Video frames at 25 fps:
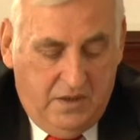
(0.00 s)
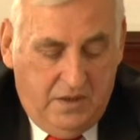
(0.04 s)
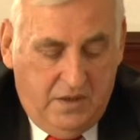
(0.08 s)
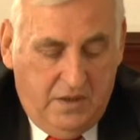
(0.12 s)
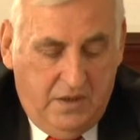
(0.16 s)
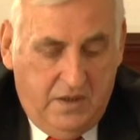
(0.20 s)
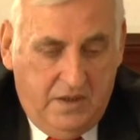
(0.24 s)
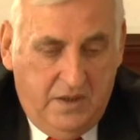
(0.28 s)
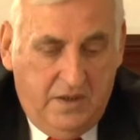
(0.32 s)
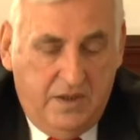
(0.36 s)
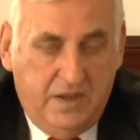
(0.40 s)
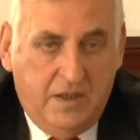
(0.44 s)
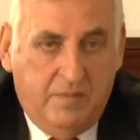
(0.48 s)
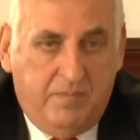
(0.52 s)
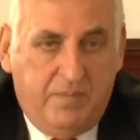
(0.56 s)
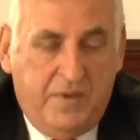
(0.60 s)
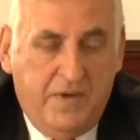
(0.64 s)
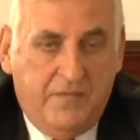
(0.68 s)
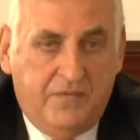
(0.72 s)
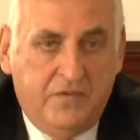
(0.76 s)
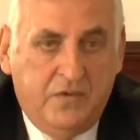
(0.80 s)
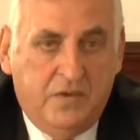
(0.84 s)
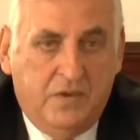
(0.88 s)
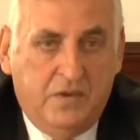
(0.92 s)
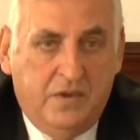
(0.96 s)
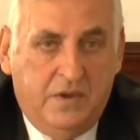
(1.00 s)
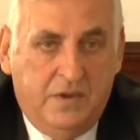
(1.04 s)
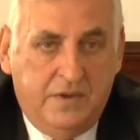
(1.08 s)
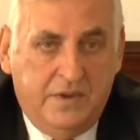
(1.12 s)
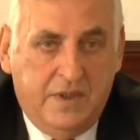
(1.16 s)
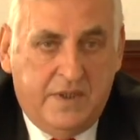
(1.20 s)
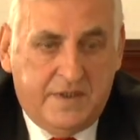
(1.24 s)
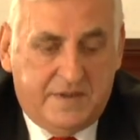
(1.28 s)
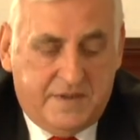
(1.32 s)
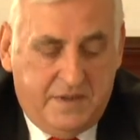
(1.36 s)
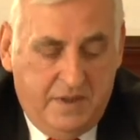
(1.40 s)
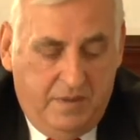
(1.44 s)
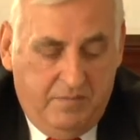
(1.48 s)
E, na pewno
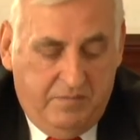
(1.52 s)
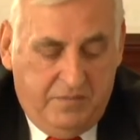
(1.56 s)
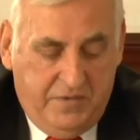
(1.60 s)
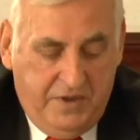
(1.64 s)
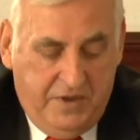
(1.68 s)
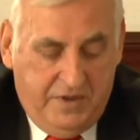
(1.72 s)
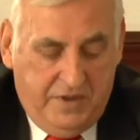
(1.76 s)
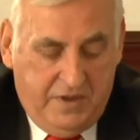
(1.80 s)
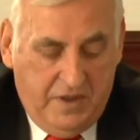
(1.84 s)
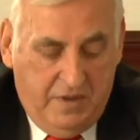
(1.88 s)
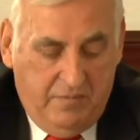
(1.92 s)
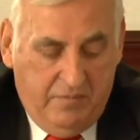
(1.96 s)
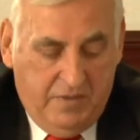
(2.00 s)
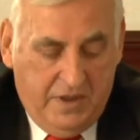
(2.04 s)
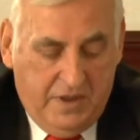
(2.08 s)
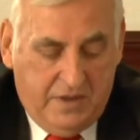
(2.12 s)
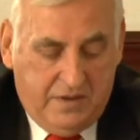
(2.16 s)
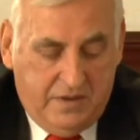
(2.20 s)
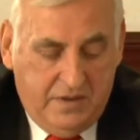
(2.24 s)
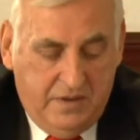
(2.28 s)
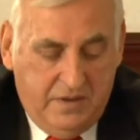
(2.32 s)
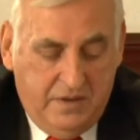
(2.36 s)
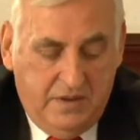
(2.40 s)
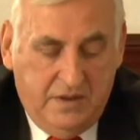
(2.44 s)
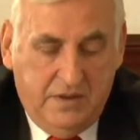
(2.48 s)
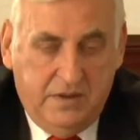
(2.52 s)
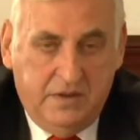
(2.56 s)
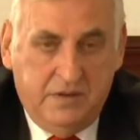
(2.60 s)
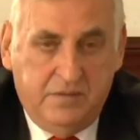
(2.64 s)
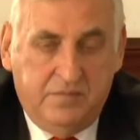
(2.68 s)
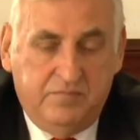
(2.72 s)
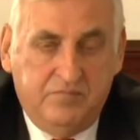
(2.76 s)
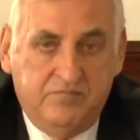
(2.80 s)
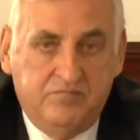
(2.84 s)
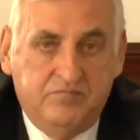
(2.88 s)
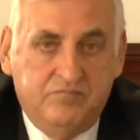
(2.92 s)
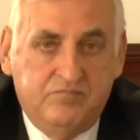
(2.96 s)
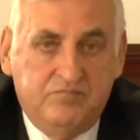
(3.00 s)
następny temat, e,
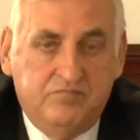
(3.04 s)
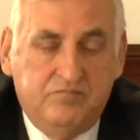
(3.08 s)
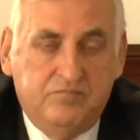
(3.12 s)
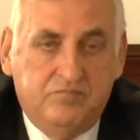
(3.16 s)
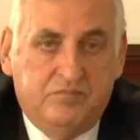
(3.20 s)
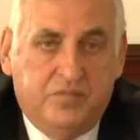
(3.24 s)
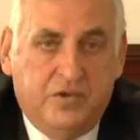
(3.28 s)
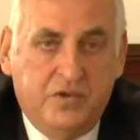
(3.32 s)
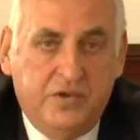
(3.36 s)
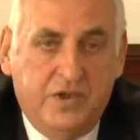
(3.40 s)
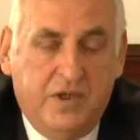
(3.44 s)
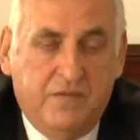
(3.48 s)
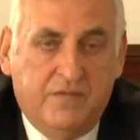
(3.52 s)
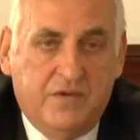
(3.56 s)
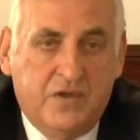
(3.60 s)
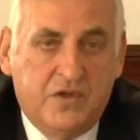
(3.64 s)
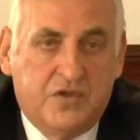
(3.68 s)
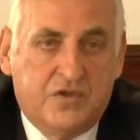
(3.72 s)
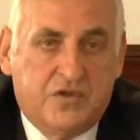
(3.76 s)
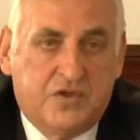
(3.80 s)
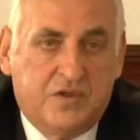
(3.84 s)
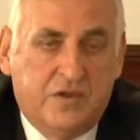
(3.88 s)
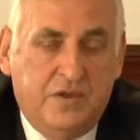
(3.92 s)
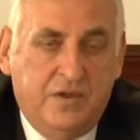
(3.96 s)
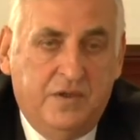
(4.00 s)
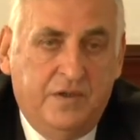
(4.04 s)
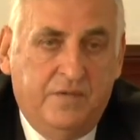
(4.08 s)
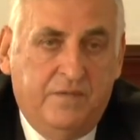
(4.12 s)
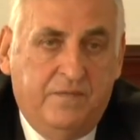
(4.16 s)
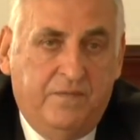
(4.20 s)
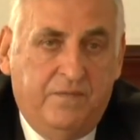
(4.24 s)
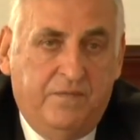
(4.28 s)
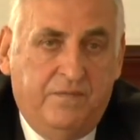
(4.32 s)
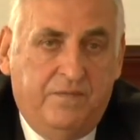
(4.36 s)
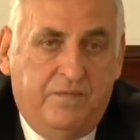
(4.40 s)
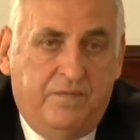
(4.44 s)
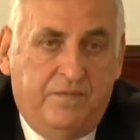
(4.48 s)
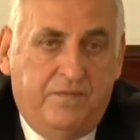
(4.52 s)
ponieważ e,
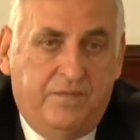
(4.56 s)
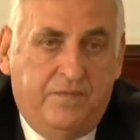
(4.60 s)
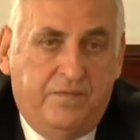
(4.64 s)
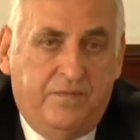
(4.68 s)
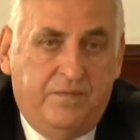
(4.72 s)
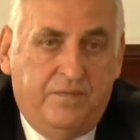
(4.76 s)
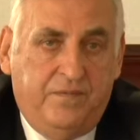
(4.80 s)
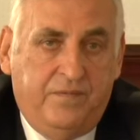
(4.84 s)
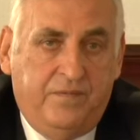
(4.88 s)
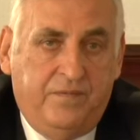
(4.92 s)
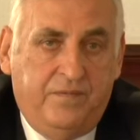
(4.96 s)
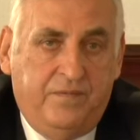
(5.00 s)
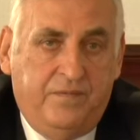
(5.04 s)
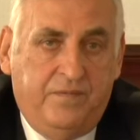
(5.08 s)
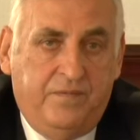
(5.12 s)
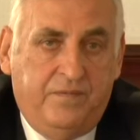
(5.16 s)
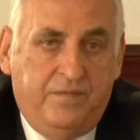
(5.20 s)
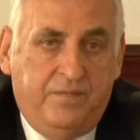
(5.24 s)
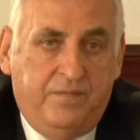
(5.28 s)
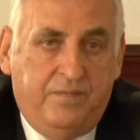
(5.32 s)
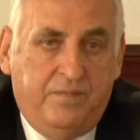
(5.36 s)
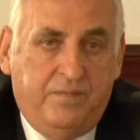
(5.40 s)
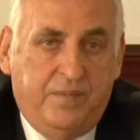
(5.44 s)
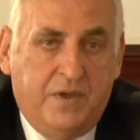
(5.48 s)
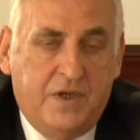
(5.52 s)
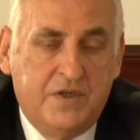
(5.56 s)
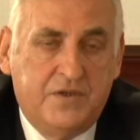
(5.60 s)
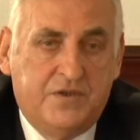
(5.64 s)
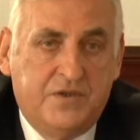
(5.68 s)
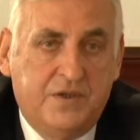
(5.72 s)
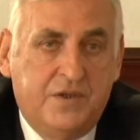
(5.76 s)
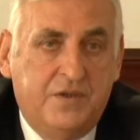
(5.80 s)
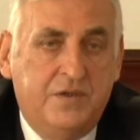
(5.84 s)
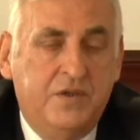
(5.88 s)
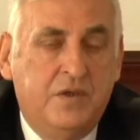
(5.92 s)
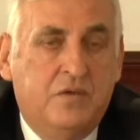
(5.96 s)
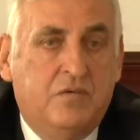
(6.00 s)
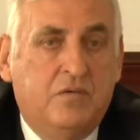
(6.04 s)
w
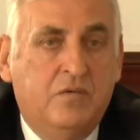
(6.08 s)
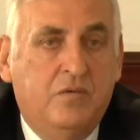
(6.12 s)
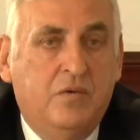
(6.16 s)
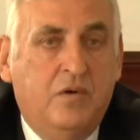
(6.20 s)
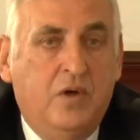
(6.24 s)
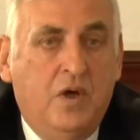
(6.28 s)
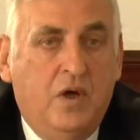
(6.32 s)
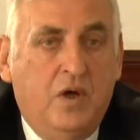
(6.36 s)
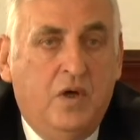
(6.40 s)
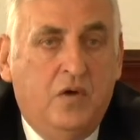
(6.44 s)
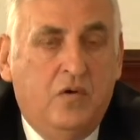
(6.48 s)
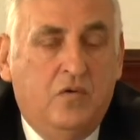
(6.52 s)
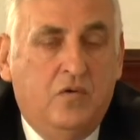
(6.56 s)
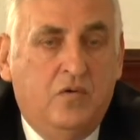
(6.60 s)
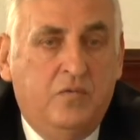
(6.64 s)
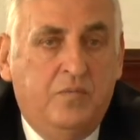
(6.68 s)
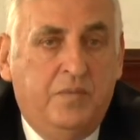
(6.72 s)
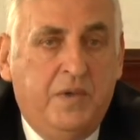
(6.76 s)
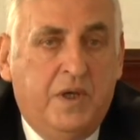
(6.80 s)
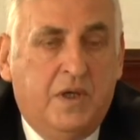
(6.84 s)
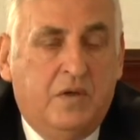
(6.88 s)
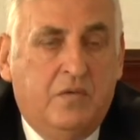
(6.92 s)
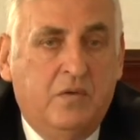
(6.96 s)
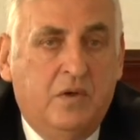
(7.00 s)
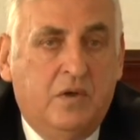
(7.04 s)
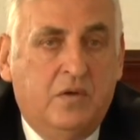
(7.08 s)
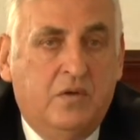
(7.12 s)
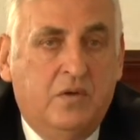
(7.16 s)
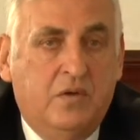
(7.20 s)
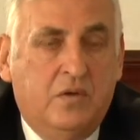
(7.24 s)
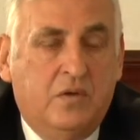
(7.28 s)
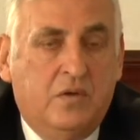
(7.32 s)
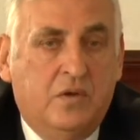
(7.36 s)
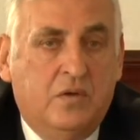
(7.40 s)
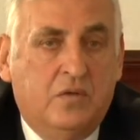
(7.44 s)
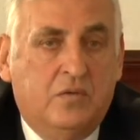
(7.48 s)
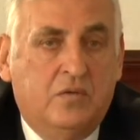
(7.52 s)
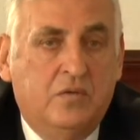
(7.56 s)
październiku
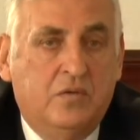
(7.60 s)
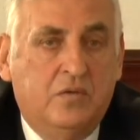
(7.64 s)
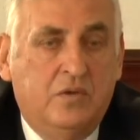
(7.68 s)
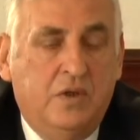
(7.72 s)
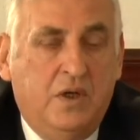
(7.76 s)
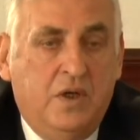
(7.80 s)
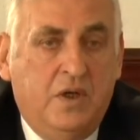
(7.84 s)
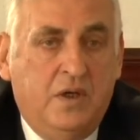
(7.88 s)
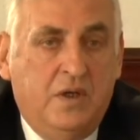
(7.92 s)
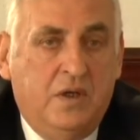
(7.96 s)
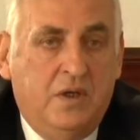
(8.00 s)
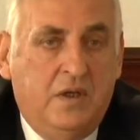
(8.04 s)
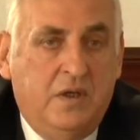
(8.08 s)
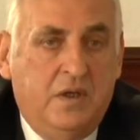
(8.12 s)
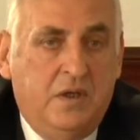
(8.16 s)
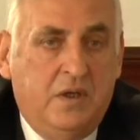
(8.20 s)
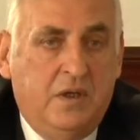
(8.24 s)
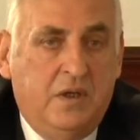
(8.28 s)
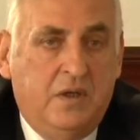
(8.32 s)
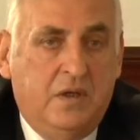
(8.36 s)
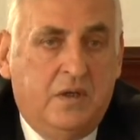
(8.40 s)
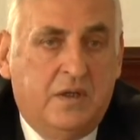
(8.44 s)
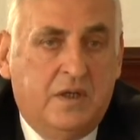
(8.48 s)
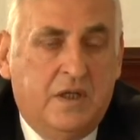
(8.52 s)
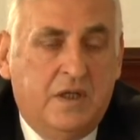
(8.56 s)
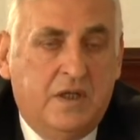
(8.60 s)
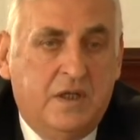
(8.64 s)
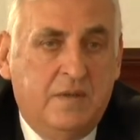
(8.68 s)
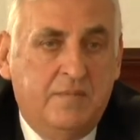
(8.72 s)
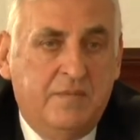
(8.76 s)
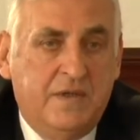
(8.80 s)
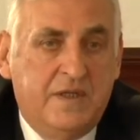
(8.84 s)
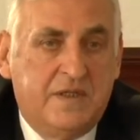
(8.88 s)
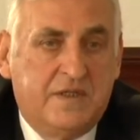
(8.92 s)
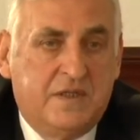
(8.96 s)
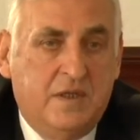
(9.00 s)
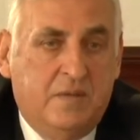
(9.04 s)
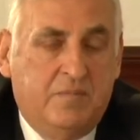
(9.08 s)
ubiegłego roku Rada
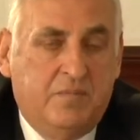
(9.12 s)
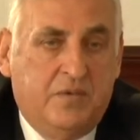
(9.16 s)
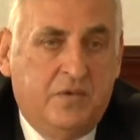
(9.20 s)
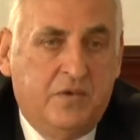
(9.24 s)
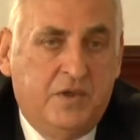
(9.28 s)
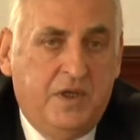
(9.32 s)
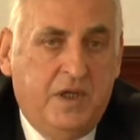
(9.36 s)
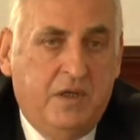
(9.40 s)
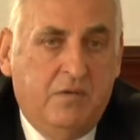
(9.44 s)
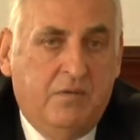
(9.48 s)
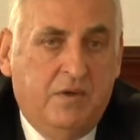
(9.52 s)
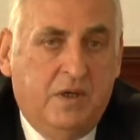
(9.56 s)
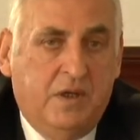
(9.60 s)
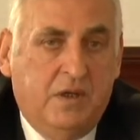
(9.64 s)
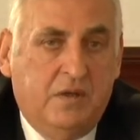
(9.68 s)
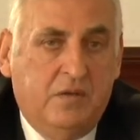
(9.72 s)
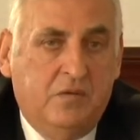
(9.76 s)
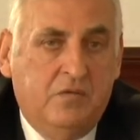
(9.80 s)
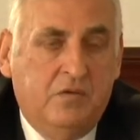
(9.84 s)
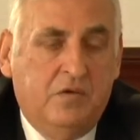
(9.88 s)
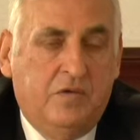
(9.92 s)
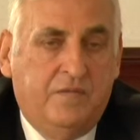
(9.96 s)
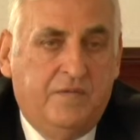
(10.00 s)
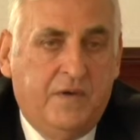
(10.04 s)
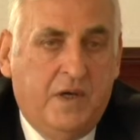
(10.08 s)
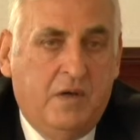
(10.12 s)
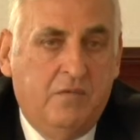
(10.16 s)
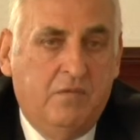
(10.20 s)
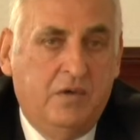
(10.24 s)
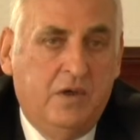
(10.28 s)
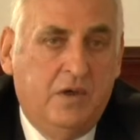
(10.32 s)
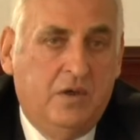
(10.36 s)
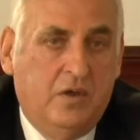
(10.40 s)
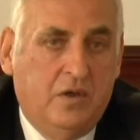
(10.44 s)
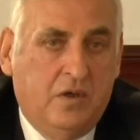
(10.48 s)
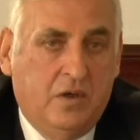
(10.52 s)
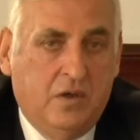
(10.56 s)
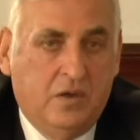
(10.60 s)
Miasta podjęła
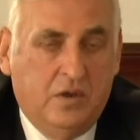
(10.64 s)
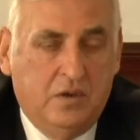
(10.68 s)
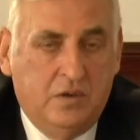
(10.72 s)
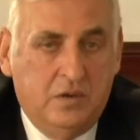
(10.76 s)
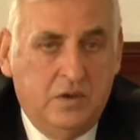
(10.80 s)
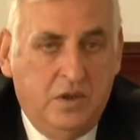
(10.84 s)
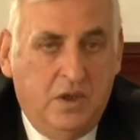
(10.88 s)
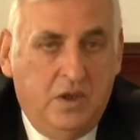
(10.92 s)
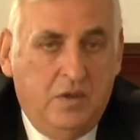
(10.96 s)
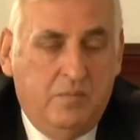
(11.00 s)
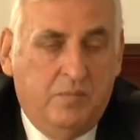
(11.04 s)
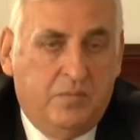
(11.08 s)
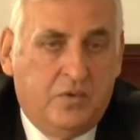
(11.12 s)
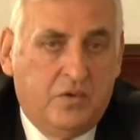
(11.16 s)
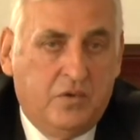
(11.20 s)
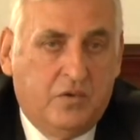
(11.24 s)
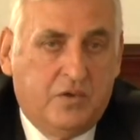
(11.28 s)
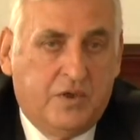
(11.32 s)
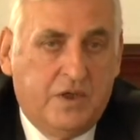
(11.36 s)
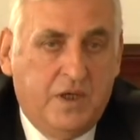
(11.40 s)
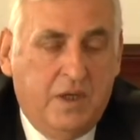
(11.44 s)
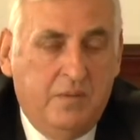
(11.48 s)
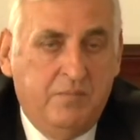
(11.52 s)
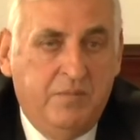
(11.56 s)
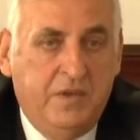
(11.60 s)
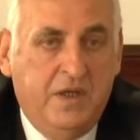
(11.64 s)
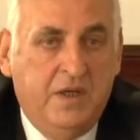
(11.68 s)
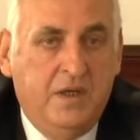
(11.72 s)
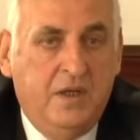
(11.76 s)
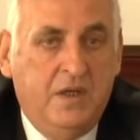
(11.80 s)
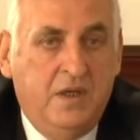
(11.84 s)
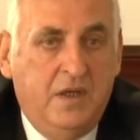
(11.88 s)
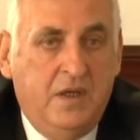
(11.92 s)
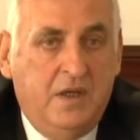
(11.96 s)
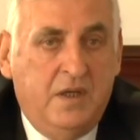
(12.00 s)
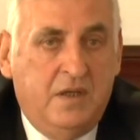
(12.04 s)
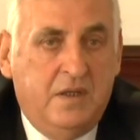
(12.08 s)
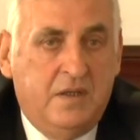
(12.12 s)
uchwałę o programie
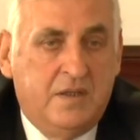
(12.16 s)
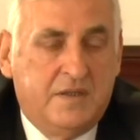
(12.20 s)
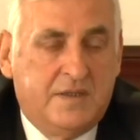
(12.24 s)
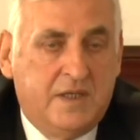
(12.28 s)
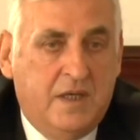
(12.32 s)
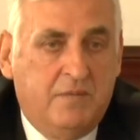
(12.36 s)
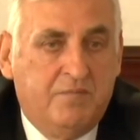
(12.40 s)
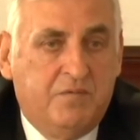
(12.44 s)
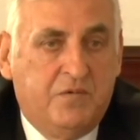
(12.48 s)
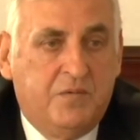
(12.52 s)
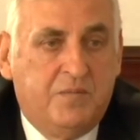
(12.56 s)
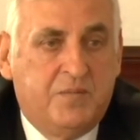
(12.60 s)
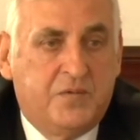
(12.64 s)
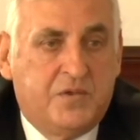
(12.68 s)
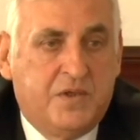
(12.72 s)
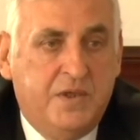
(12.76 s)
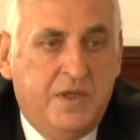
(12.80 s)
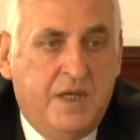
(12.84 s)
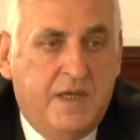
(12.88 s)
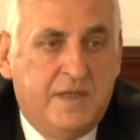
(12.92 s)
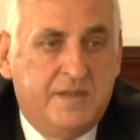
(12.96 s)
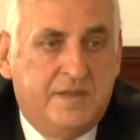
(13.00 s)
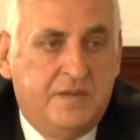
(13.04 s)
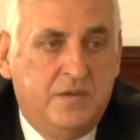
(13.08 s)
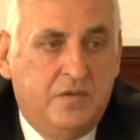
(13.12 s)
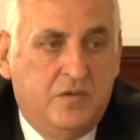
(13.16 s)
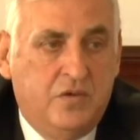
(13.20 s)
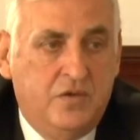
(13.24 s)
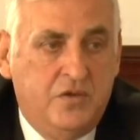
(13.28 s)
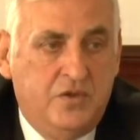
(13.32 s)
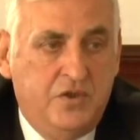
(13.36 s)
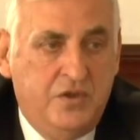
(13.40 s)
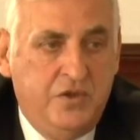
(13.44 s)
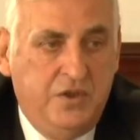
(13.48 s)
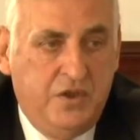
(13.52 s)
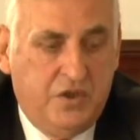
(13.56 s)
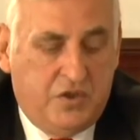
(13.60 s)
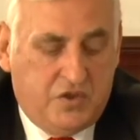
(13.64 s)
Zamów Przyjazny
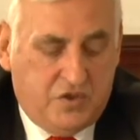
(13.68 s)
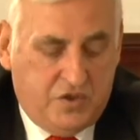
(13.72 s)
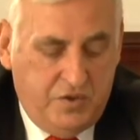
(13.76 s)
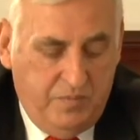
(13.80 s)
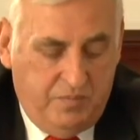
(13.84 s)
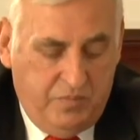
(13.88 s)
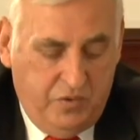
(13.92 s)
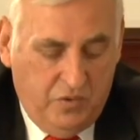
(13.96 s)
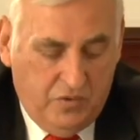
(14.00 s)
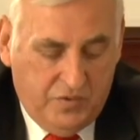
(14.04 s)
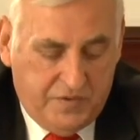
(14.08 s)
Rodzinie 3.